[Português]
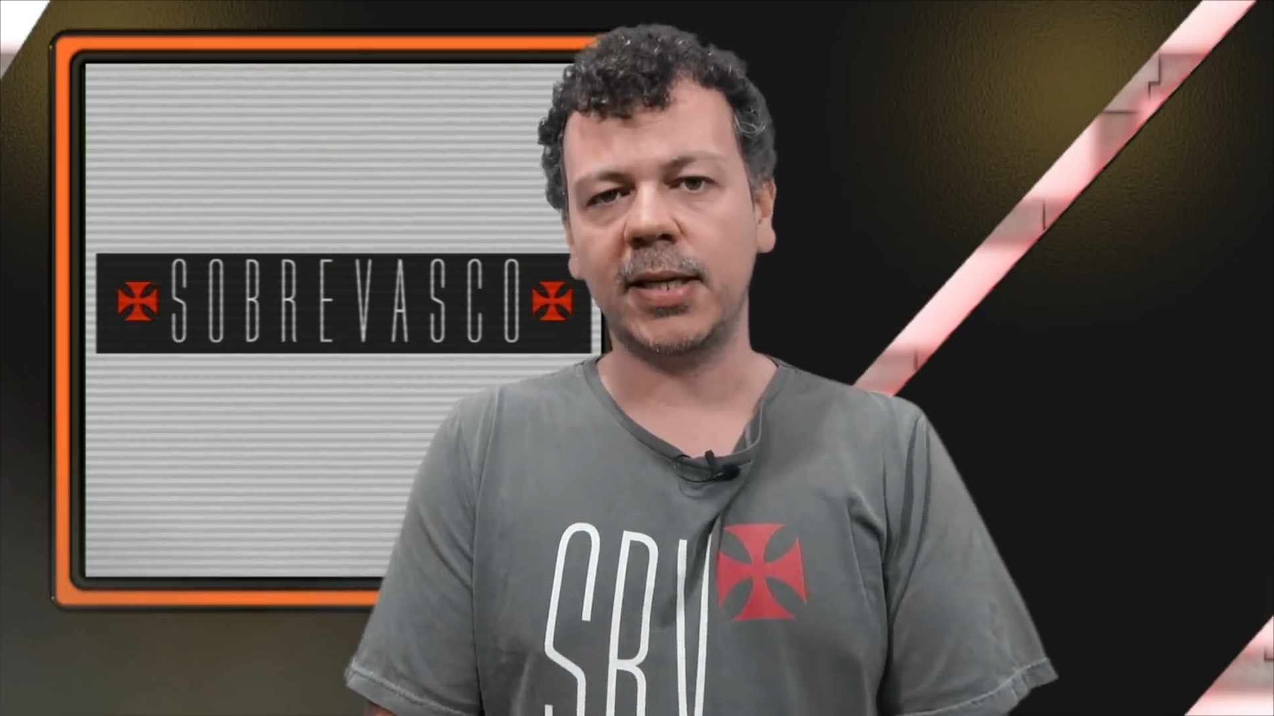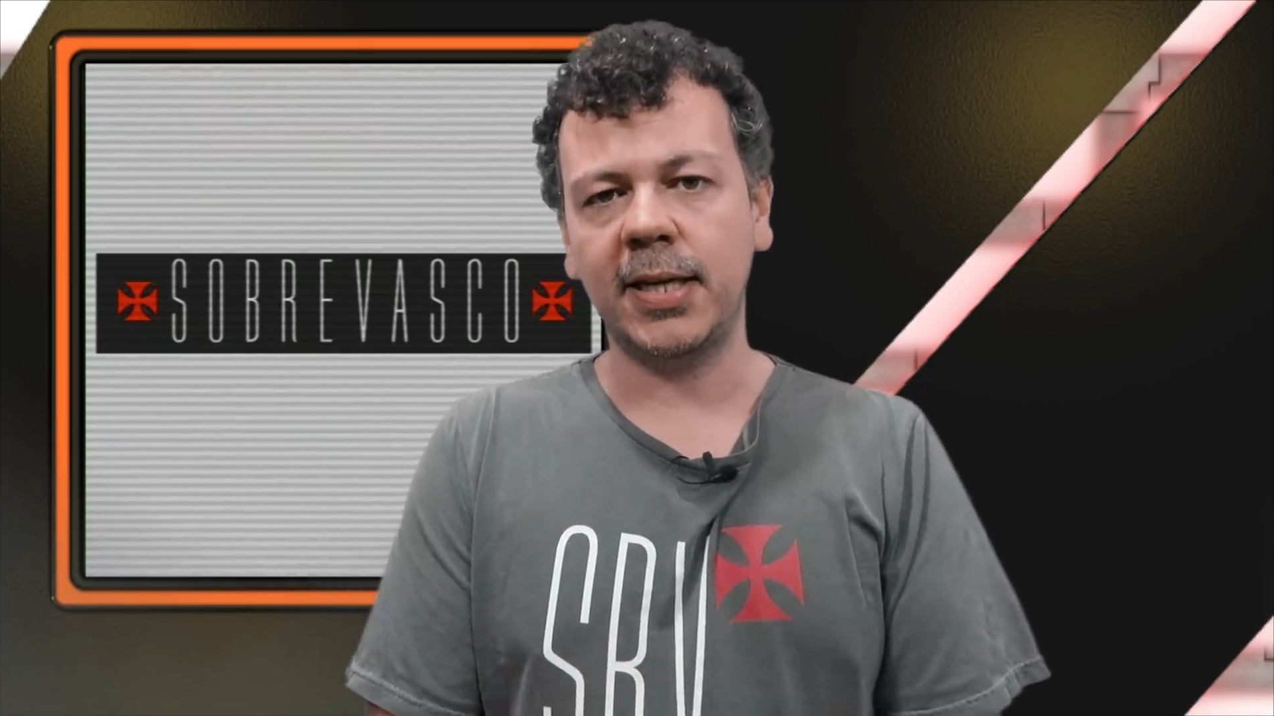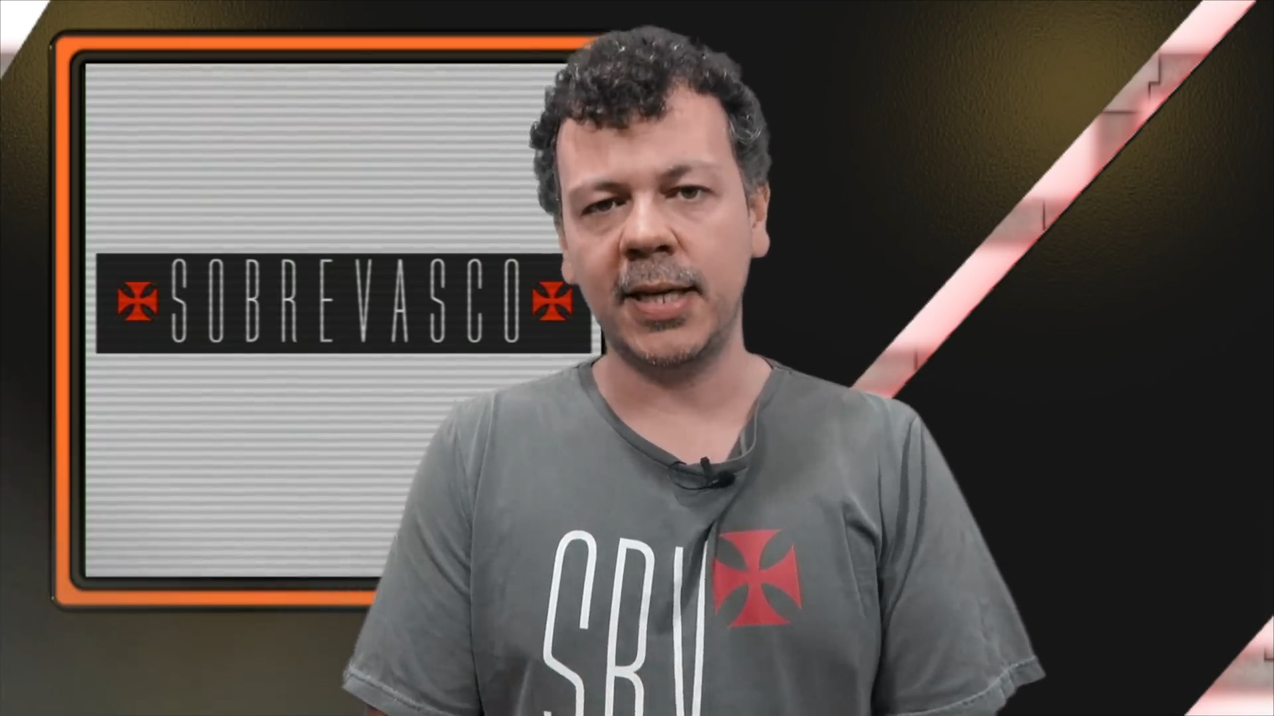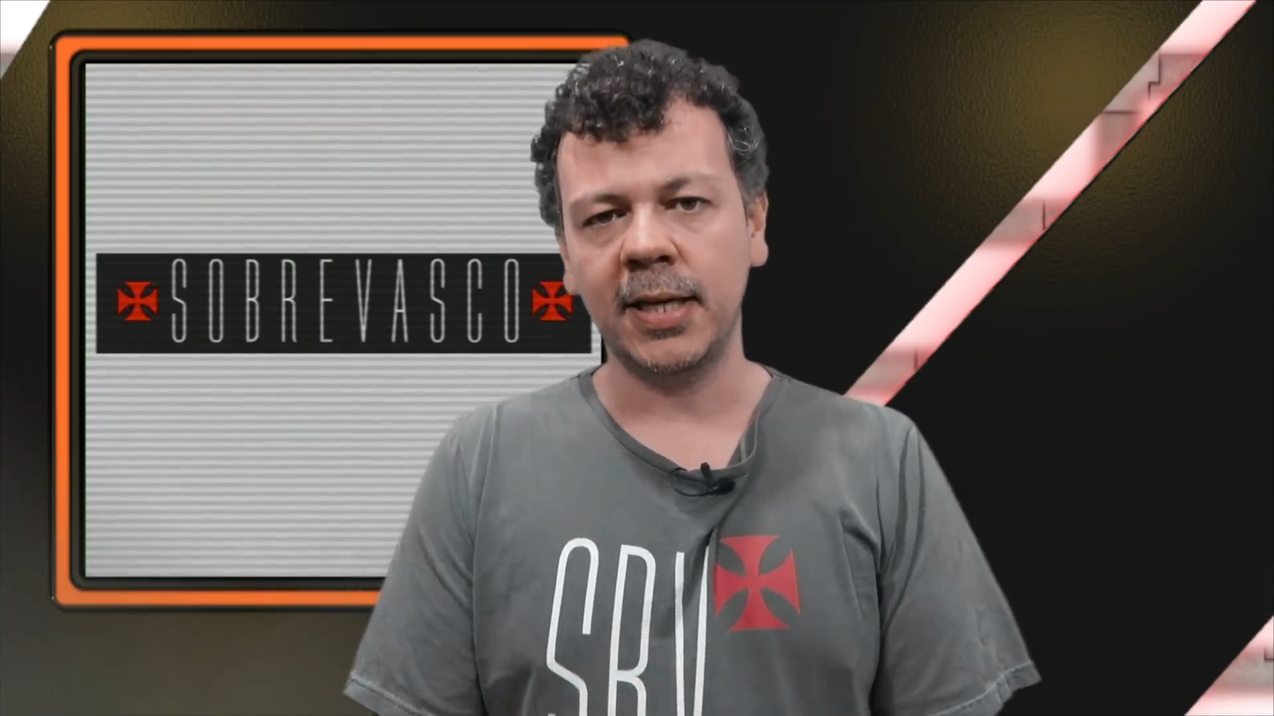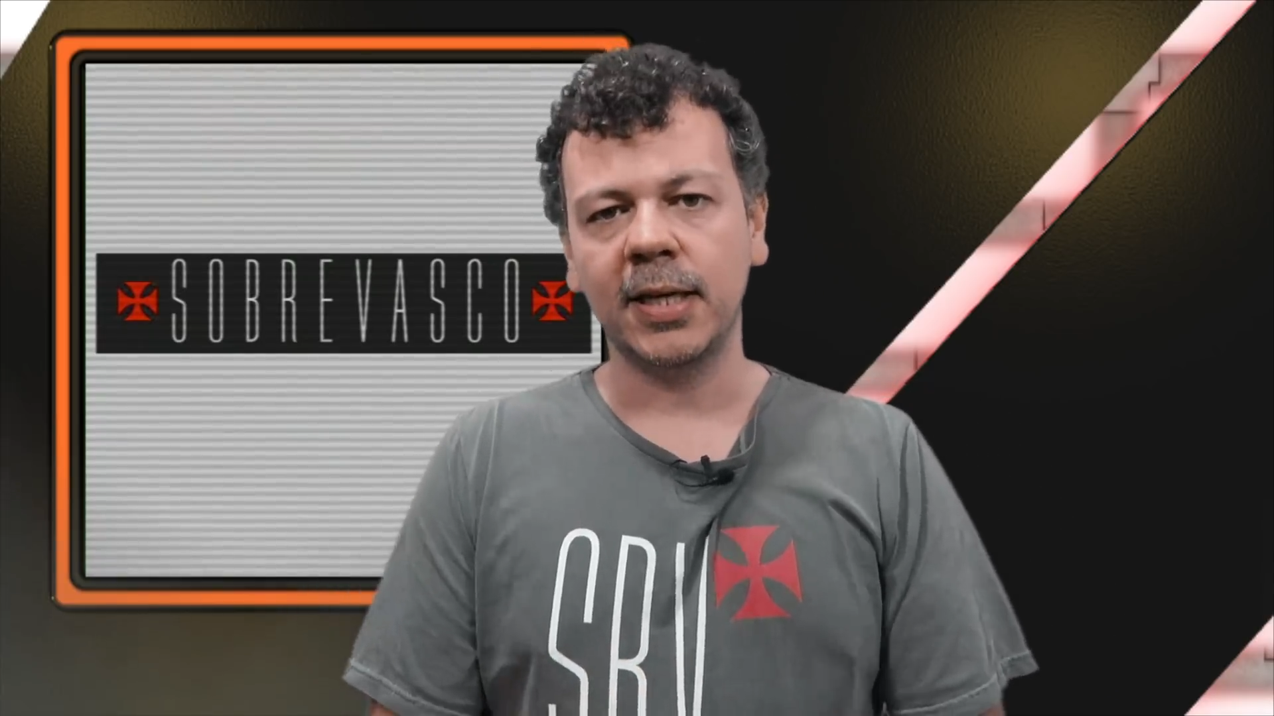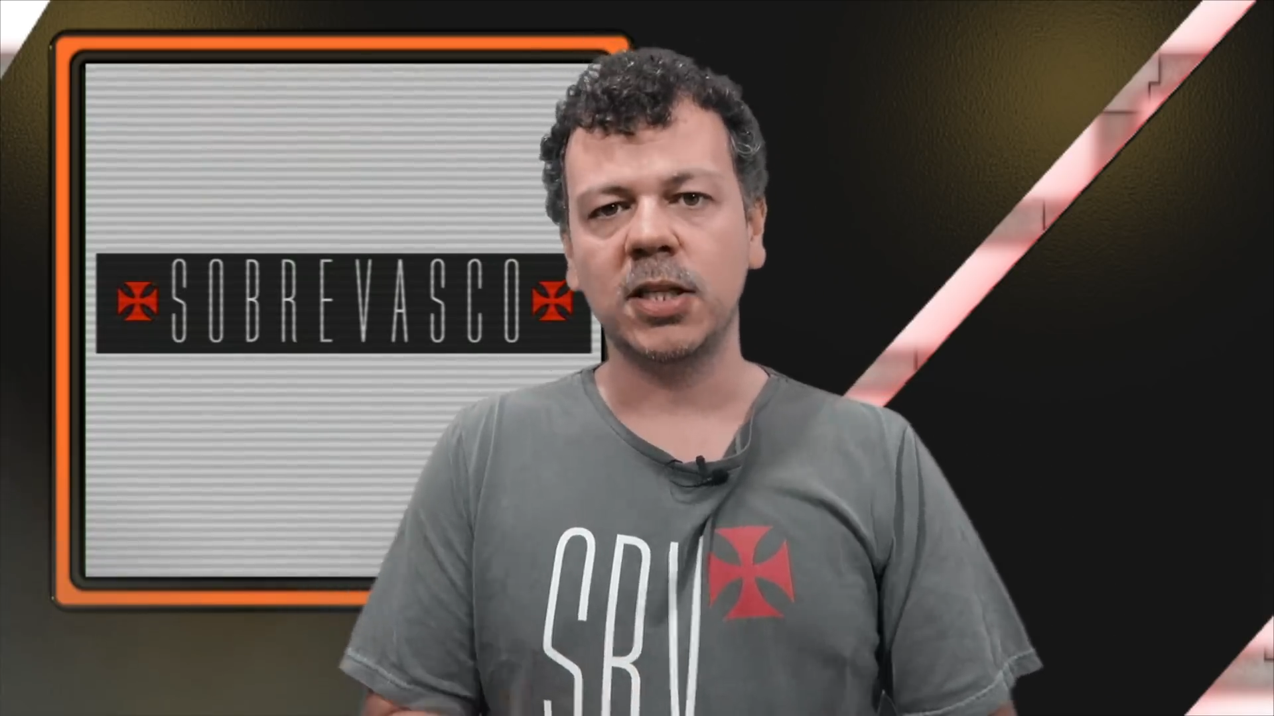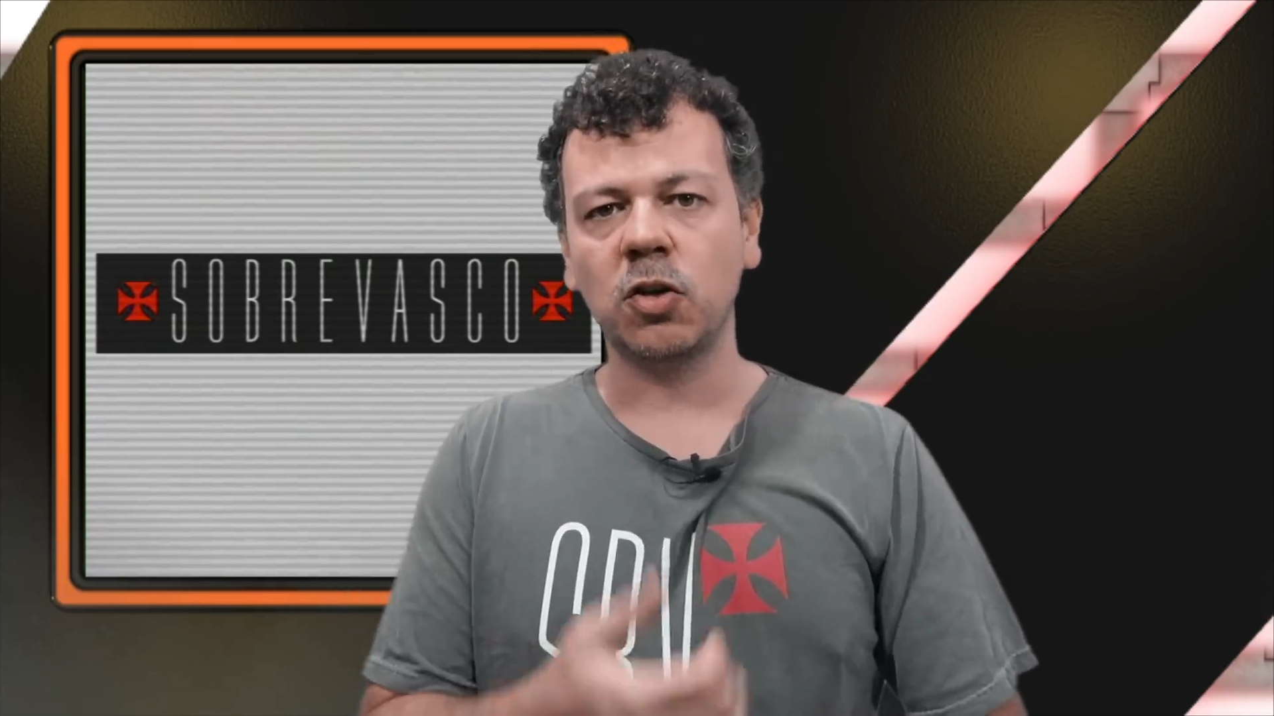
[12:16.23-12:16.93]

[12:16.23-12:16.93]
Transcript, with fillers: aqui